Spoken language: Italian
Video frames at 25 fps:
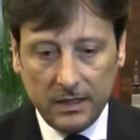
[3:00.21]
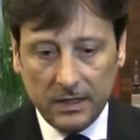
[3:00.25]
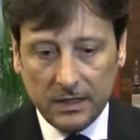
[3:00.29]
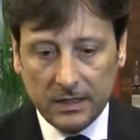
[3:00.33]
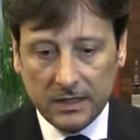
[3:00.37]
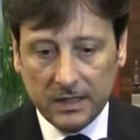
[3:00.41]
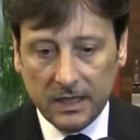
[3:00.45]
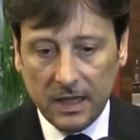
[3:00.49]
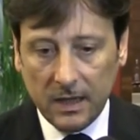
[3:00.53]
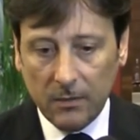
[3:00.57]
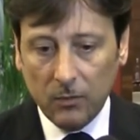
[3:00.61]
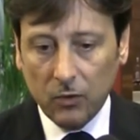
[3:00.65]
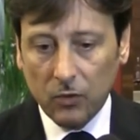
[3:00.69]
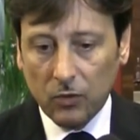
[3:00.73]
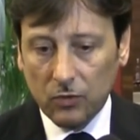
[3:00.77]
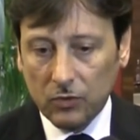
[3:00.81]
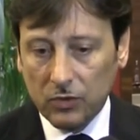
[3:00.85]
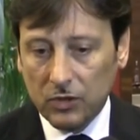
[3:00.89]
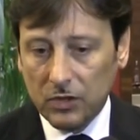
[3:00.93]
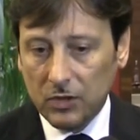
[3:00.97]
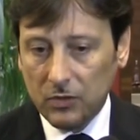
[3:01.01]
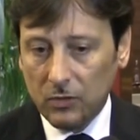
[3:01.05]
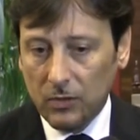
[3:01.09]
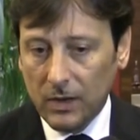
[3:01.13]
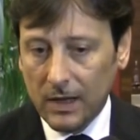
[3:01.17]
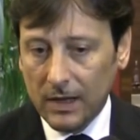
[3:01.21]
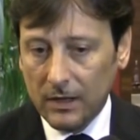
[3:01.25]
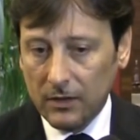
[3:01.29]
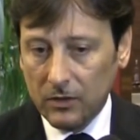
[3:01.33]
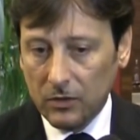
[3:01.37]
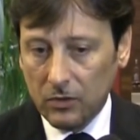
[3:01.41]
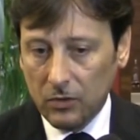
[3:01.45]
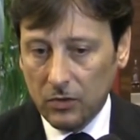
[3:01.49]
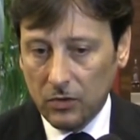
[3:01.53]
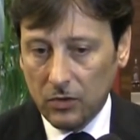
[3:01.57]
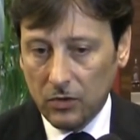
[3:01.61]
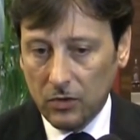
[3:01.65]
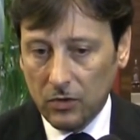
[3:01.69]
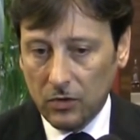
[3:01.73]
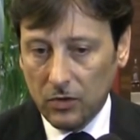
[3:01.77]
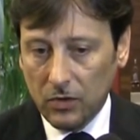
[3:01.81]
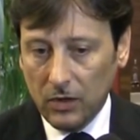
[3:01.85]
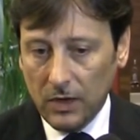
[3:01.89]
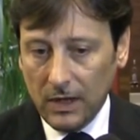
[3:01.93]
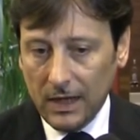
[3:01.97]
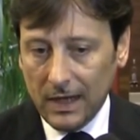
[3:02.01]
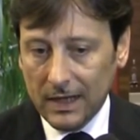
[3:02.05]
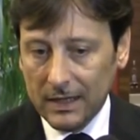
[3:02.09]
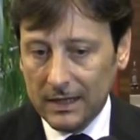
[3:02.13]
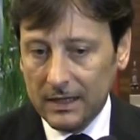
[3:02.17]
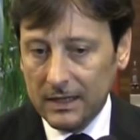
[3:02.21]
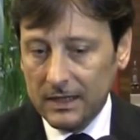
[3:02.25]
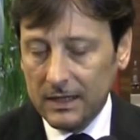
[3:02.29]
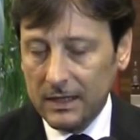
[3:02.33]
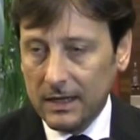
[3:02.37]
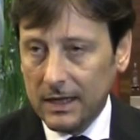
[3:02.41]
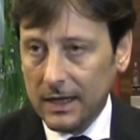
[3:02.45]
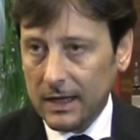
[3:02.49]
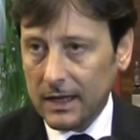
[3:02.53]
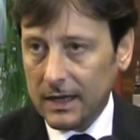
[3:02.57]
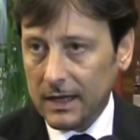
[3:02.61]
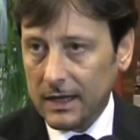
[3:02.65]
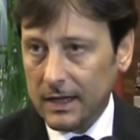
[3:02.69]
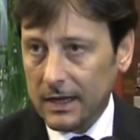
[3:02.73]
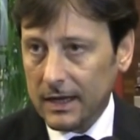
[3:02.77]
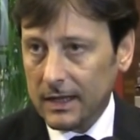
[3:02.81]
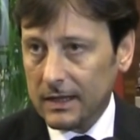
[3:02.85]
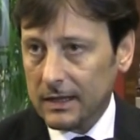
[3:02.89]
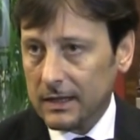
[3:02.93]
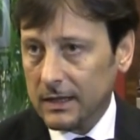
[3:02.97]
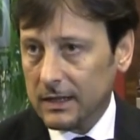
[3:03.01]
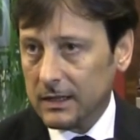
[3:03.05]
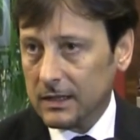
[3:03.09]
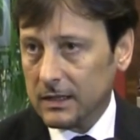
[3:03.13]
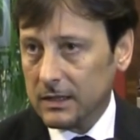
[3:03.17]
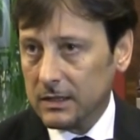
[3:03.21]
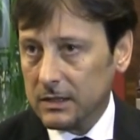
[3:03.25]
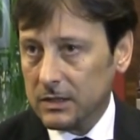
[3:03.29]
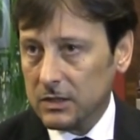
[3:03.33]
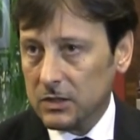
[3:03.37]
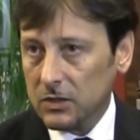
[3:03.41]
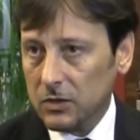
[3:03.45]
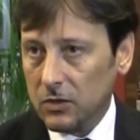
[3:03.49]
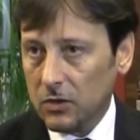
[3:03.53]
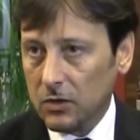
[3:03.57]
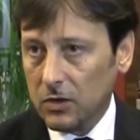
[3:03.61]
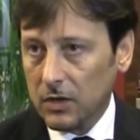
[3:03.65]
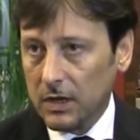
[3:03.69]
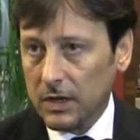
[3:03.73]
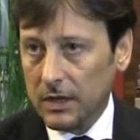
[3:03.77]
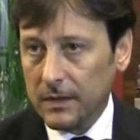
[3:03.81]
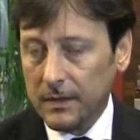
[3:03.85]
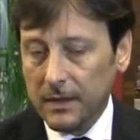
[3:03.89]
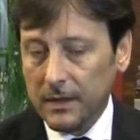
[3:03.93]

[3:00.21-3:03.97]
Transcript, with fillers: stiamo continuando a dedicare grande attenzione,